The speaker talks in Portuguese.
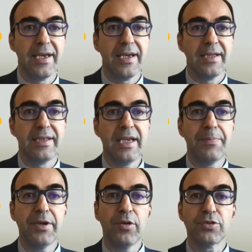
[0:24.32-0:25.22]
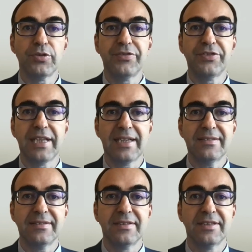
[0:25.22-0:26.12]
Daí que para nós,
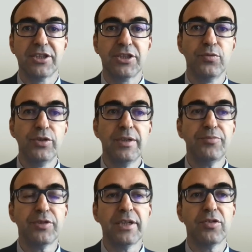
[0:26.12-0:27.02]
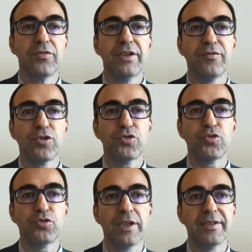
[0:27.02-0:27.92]
Universidade, seja muito importante ouvir a voz do
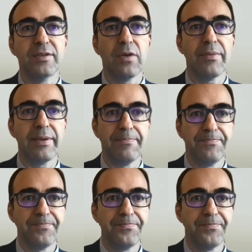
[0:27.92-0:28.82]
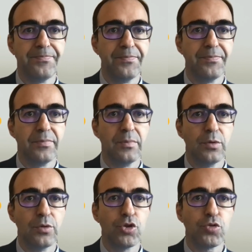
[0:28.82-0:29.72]
estudante da UAB.
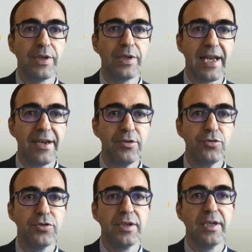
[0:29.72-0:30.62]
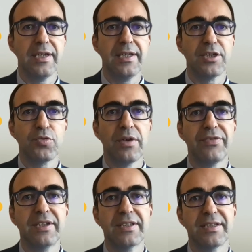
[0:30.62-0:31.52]
Os seus comentários, e a sua
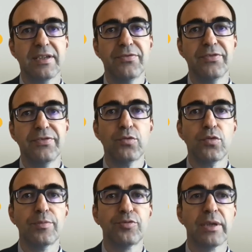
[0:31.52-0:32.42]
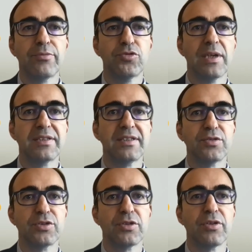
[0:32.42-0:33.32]
avaliação farão com que possamos tomar
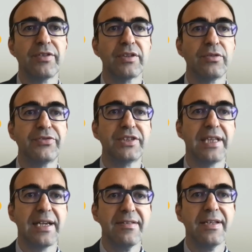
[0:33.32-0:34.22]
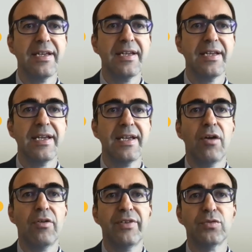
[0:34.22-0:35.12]
decisões ao nível da universidade, ao
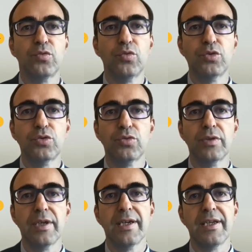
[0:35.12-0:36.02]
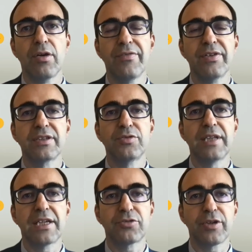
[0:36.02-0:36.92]
nível do curso e ao nível das
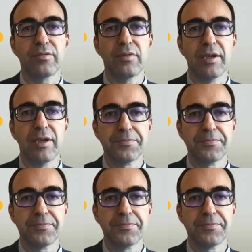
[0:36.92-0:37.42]
unidades curriculares.